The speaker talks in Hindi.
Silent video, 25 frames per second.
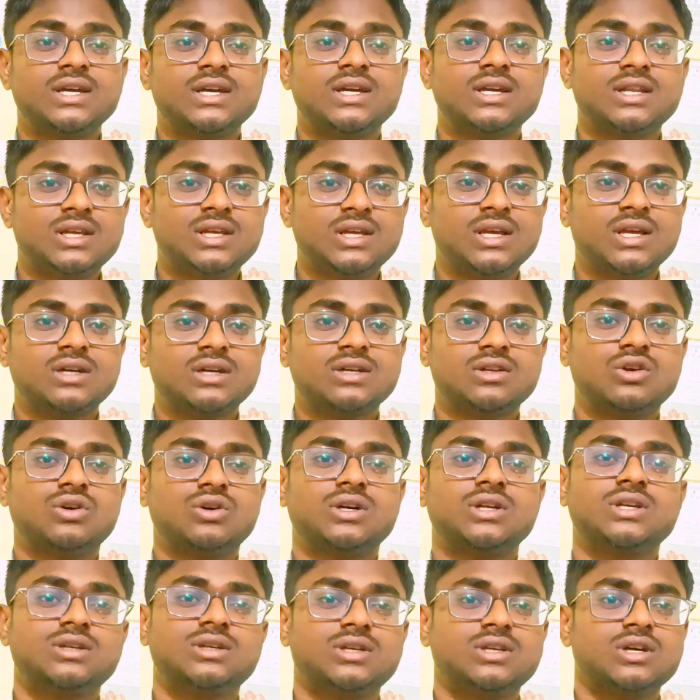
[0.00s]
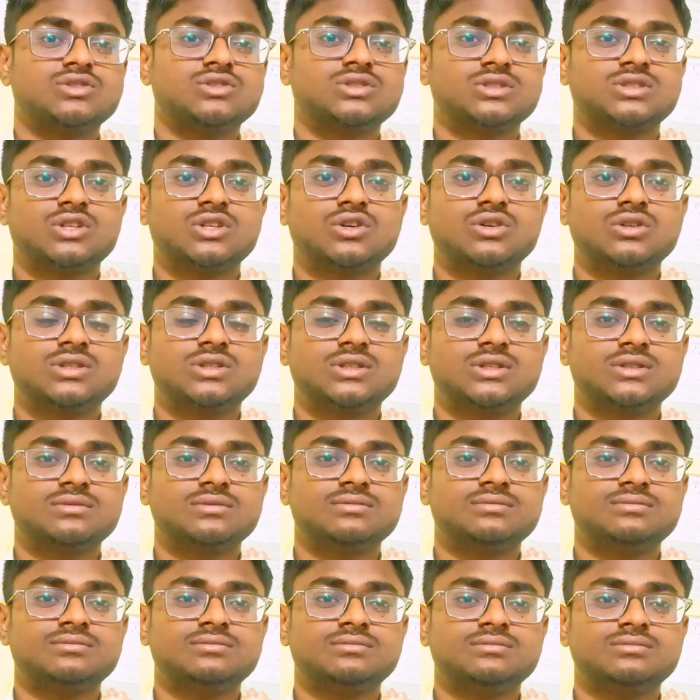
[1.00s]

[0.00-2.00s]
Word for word: के लिए एक नौकरी की आवश्यकता होती है